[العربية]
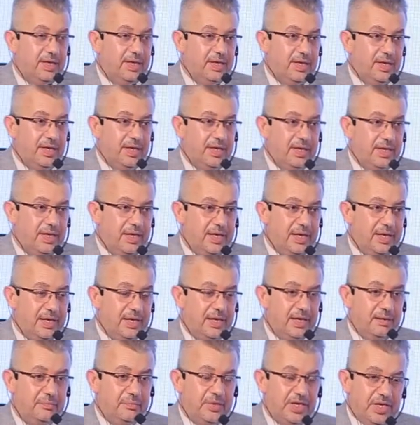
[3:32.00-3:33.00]

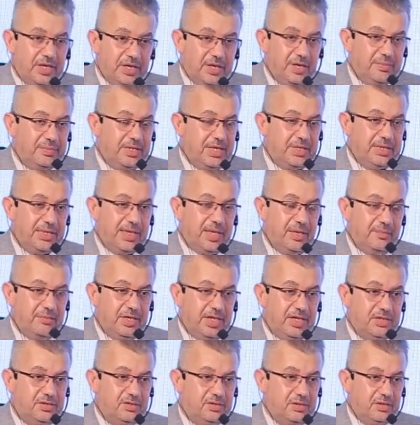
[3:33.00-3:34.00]
آه، من هنا بتاتي
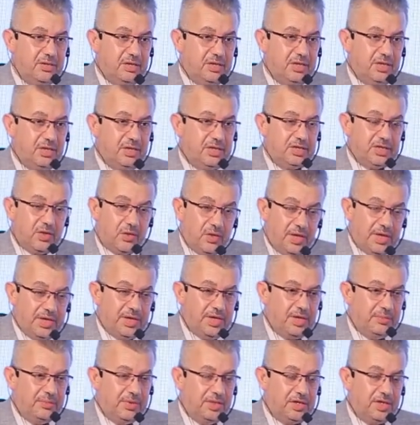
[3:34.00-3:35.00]
اهميه
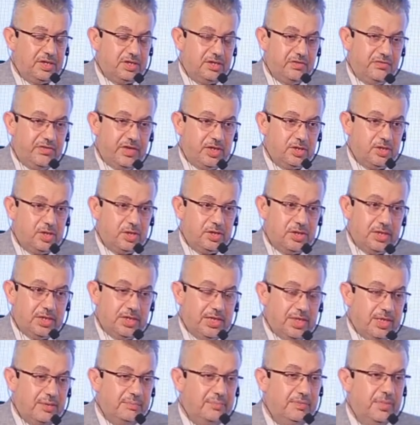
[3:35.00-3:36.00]
التوعيه بارتفاع ضغط
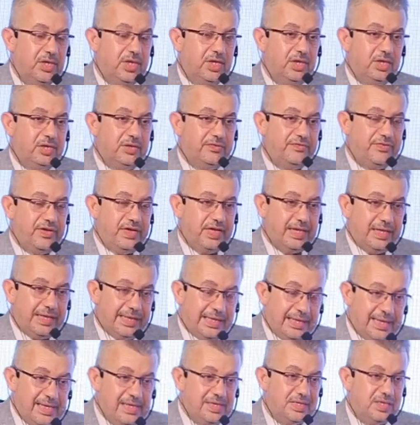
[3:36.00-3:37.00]
الدم
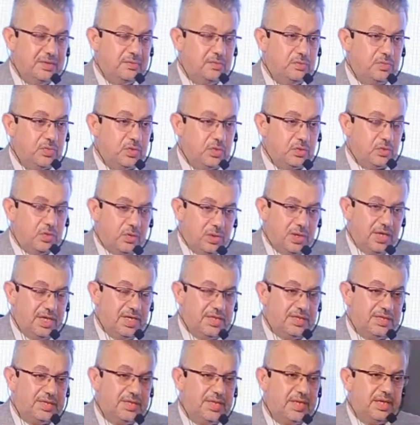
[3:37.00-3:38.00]
فلازم كل
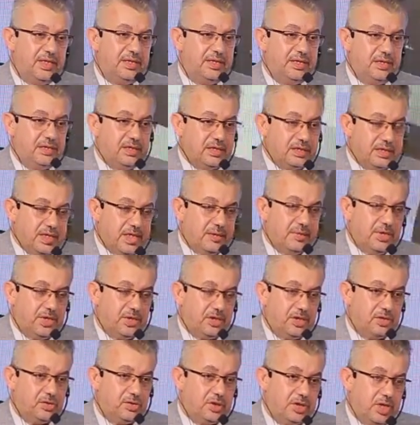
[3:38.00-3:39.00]
انسان يتابع
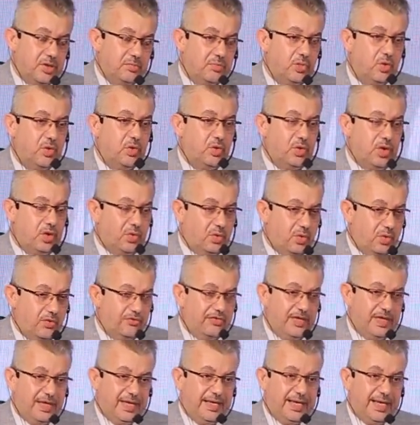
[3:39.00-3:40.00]
ضغط دمه ولو هو
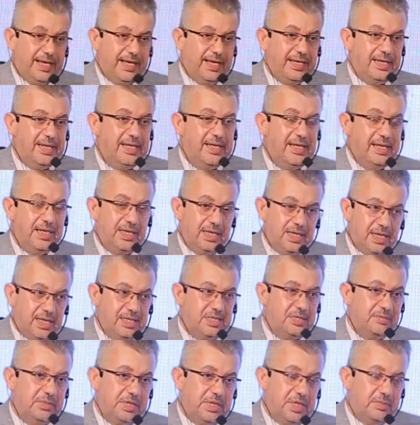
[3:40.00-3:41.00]
فعلا عالي
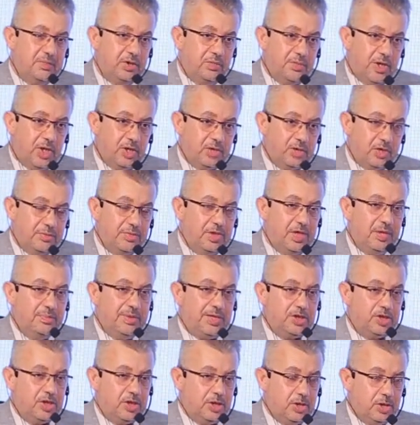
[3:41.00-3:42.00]
لازم يتابع معه طبيب
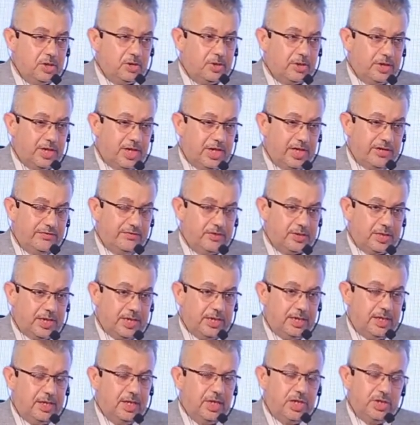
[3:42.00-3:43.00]
عشان يقدر يحافظ
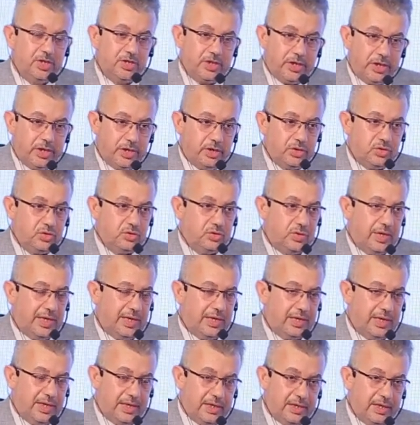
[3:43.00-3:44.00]
على صحته
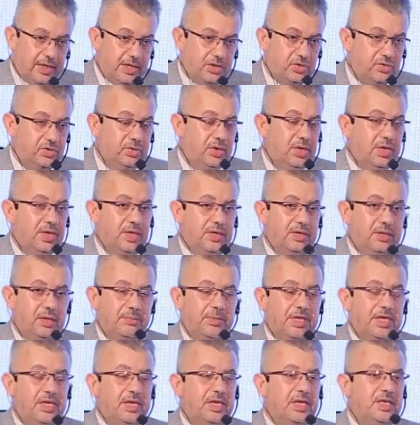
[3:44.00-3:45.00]
وحياته
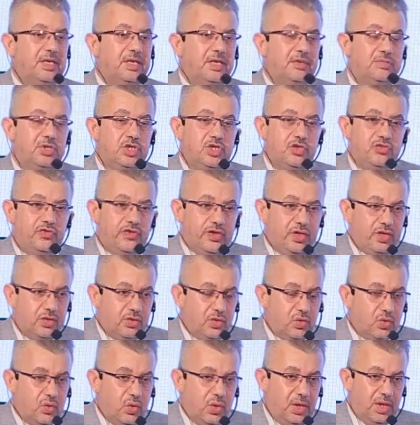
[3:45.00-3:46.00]
تمنياتنا بالشفاء
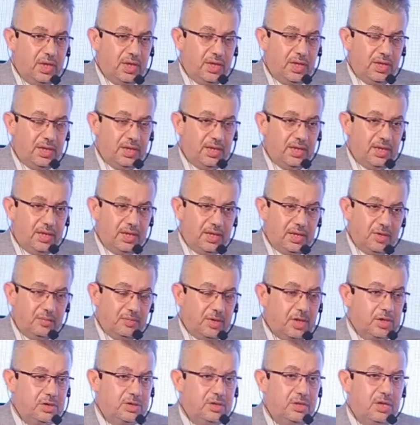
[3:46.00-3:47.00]
لكل
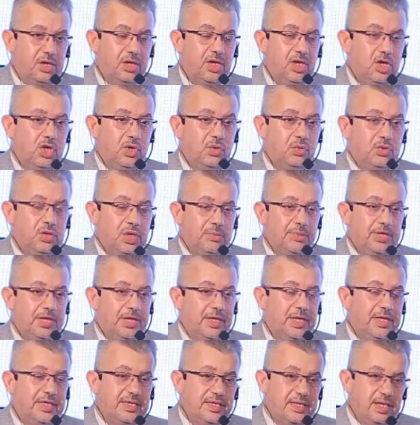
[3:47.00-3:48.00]
المرضى
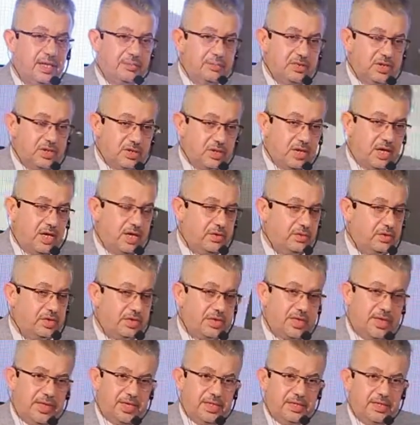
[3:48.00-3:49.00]
وتمنياتنا بالصحه
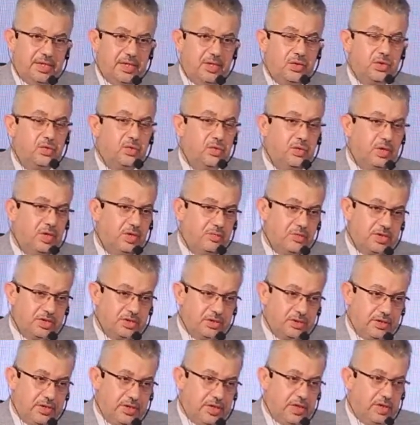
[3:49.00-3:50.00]
والسعاده لكل
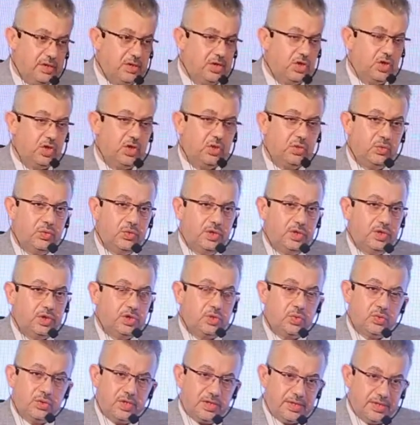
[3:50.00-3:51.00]
المصريين
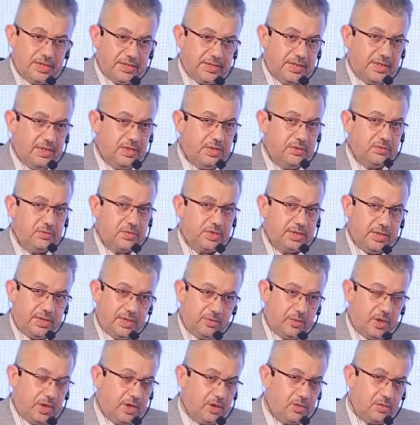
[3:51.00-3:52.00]
وشكرا جزيلا
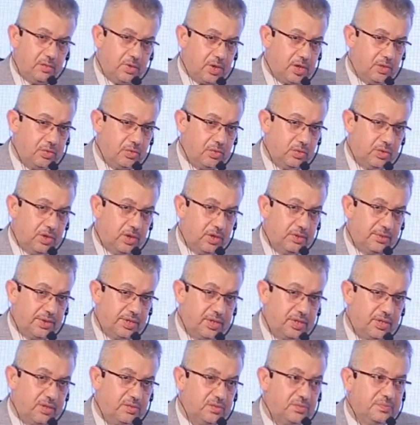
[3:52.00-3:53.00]
والسلام عليكم ورحمه الله
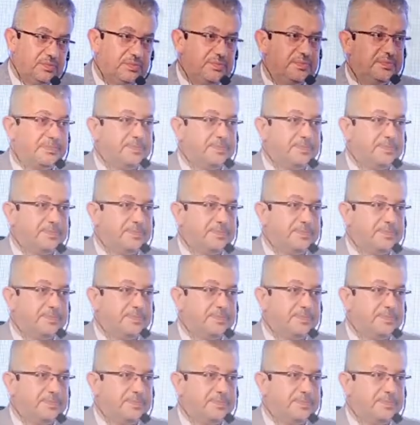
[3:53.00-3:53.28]
وبركاته